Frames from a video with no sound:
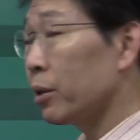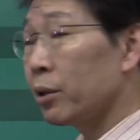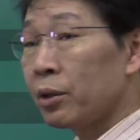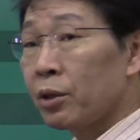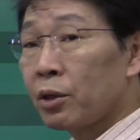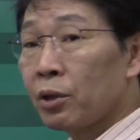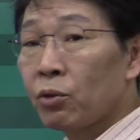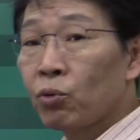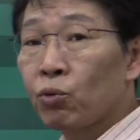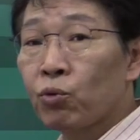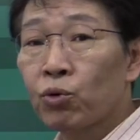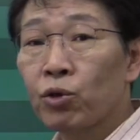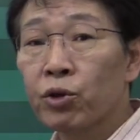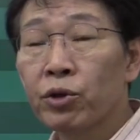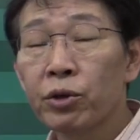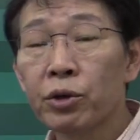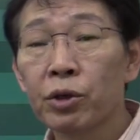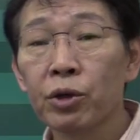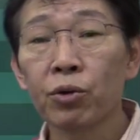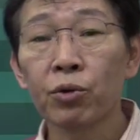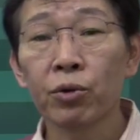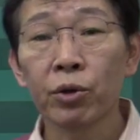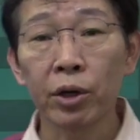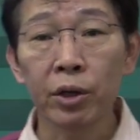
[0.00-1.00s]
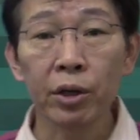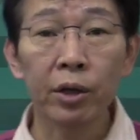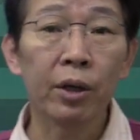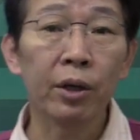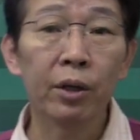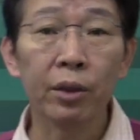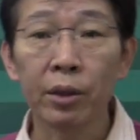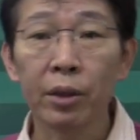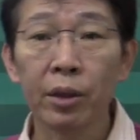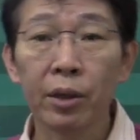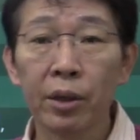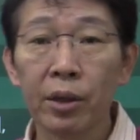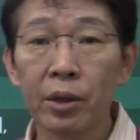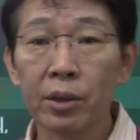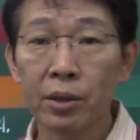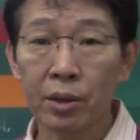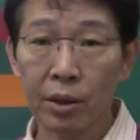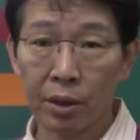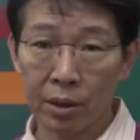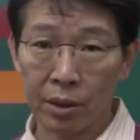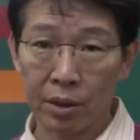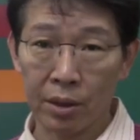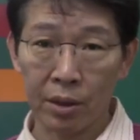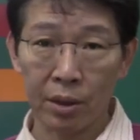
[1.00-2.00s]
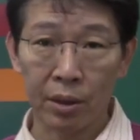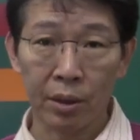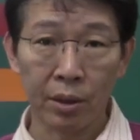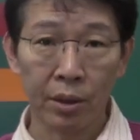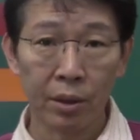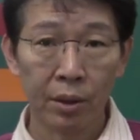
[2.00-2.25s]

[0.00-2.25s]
현재는 우선 채용하다 이렇게까지 간다.